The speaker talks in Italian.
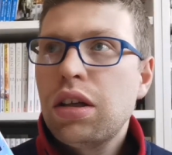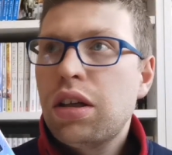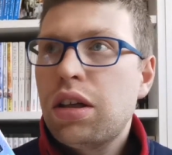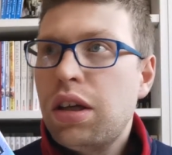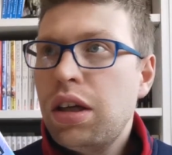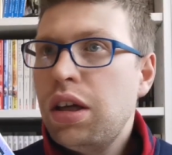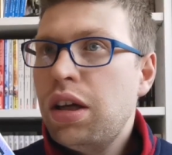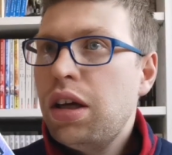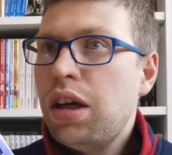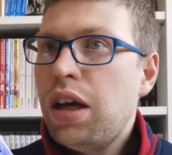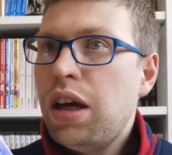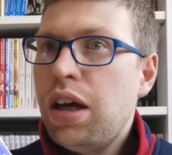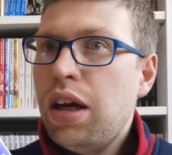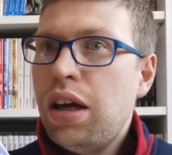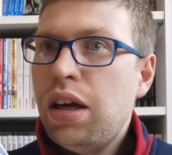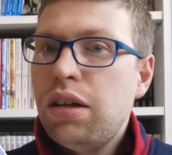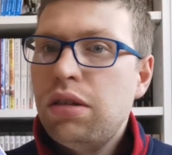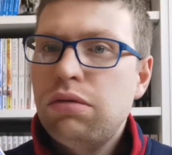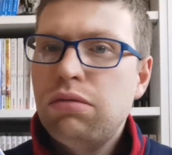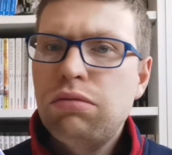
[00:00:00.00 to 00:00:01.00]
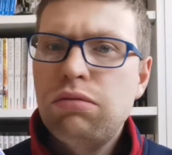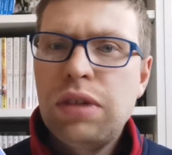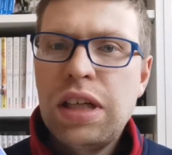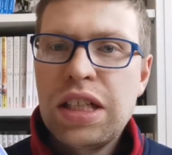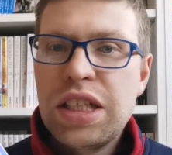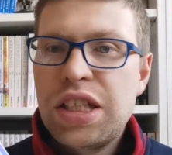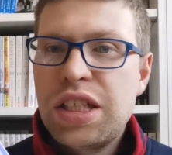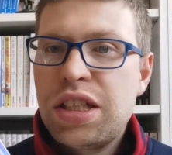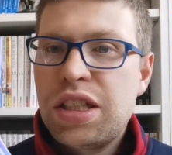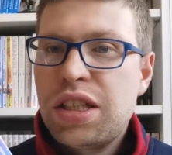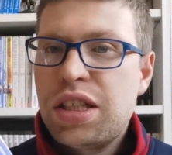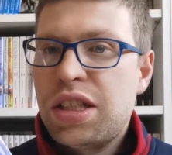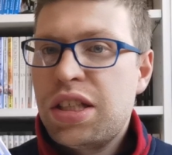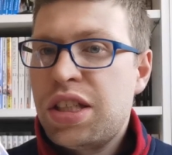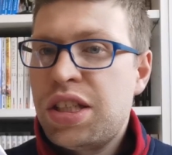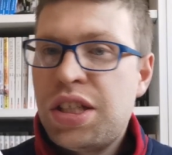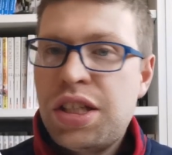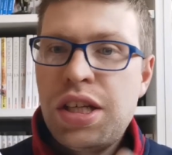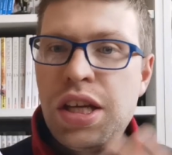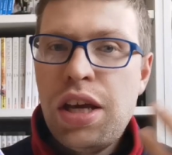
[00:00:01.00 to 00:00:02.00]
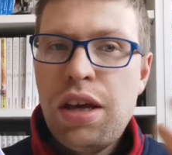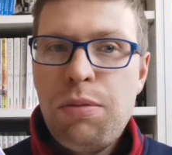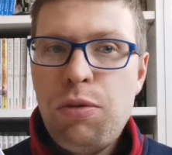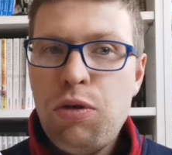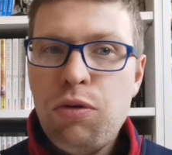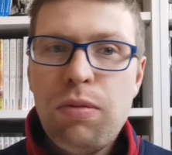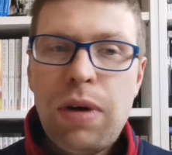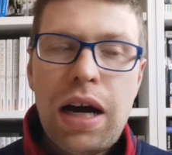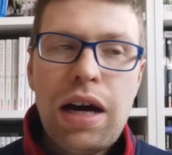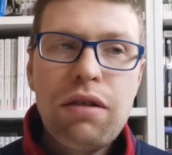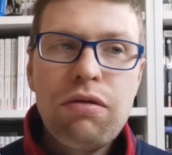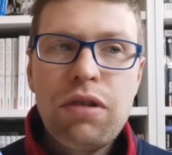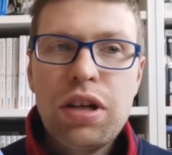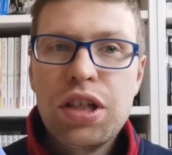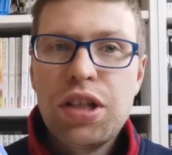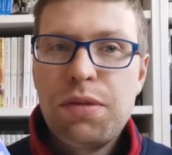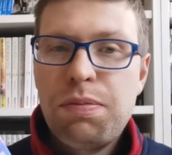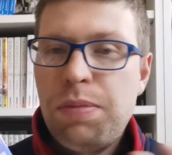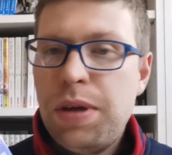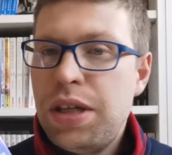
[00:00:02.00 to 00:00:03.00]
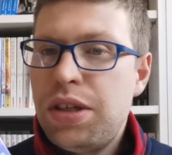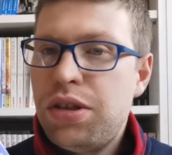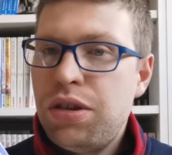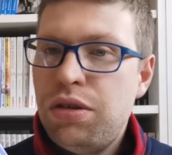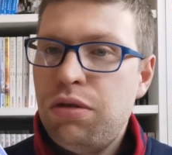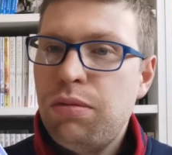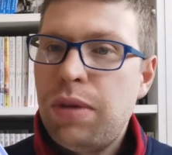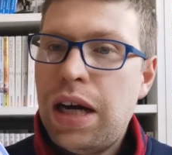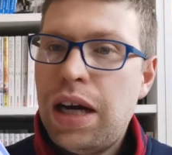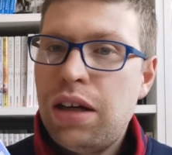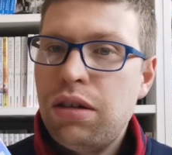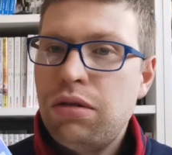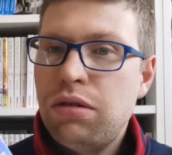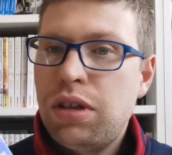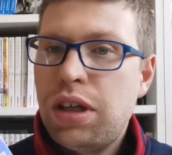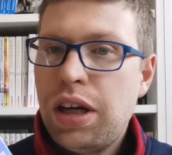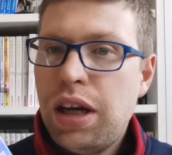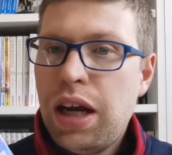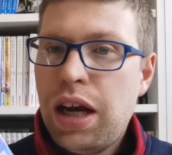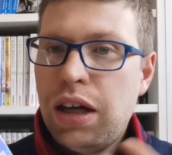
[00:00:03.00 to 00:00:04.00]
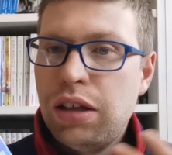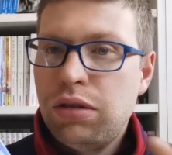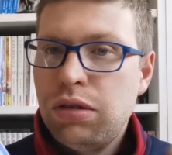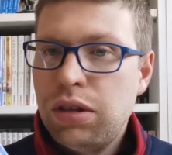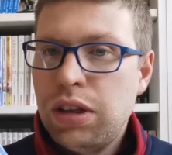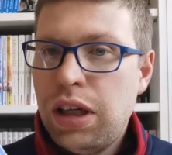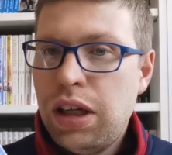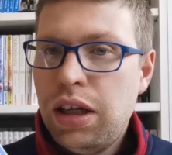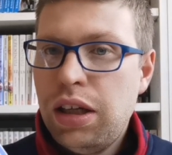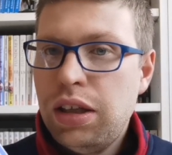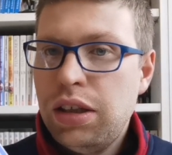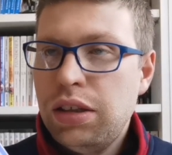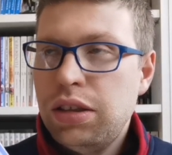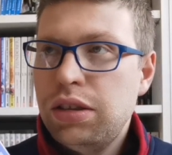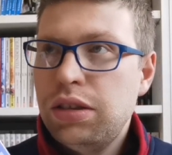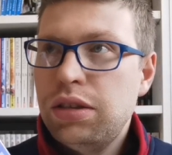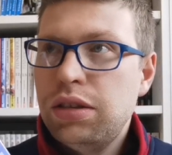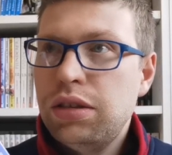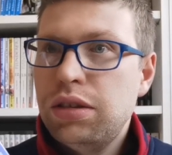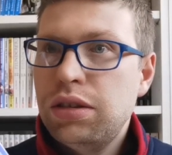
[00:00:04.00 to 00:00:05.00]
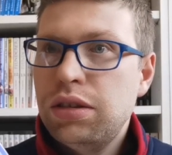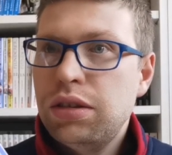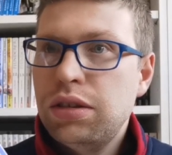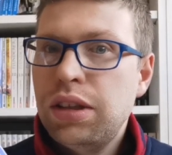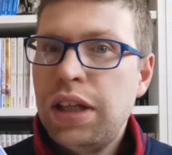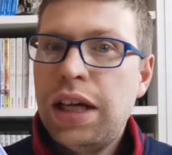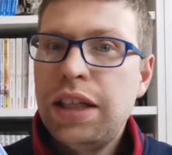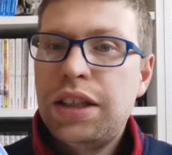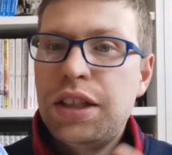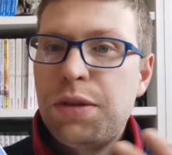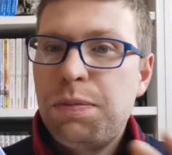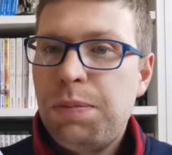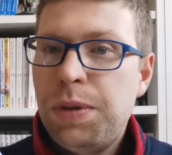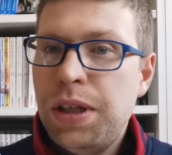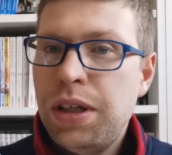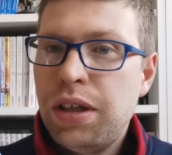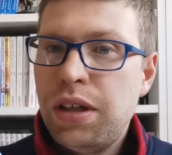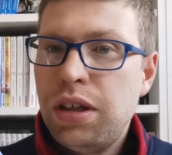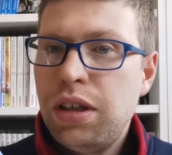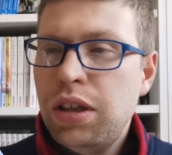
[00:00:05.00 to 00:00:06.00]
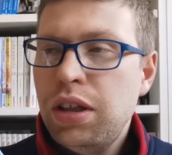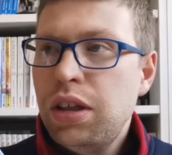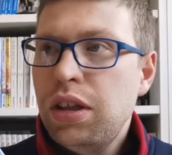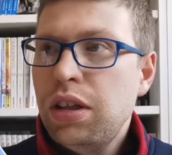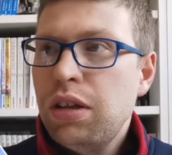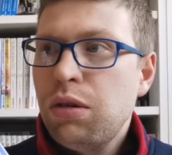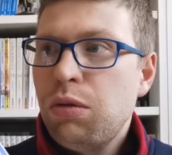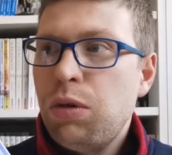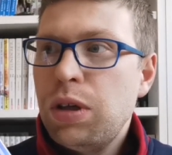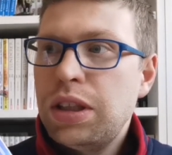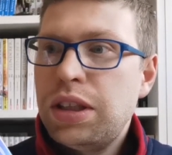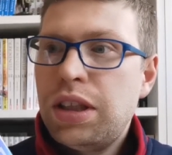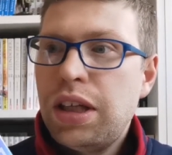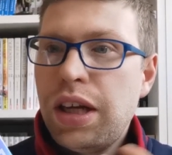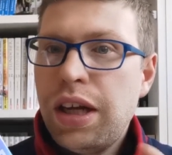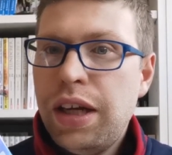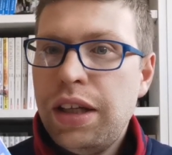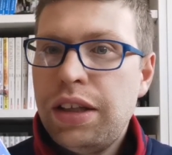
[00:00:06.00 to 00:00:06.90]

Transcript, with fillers: che è una semi-umano, una specie di umano creato da eh, Netspear, questa